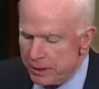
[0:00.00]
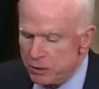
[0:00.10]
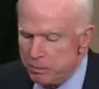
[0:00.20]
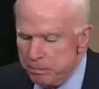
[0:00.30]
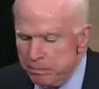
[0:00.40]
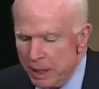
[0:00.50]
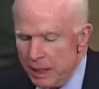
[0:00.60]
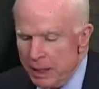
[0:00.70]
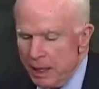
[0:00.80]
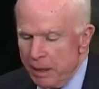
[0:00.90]
изменить
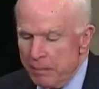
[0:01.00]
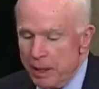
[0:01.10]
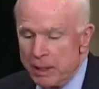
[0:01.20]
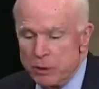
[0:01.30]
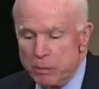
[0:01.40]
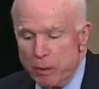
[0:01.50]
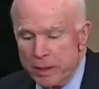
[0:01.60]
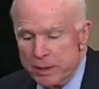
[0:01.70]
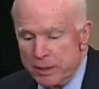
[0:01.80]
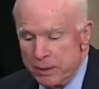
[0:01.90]
обременительную налоговую
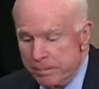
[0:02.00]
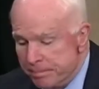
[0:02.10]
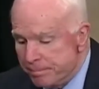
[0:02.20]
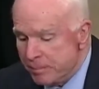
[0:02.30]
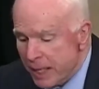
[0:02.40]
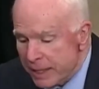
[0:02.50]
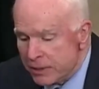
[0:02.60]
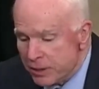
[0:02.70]
систему США.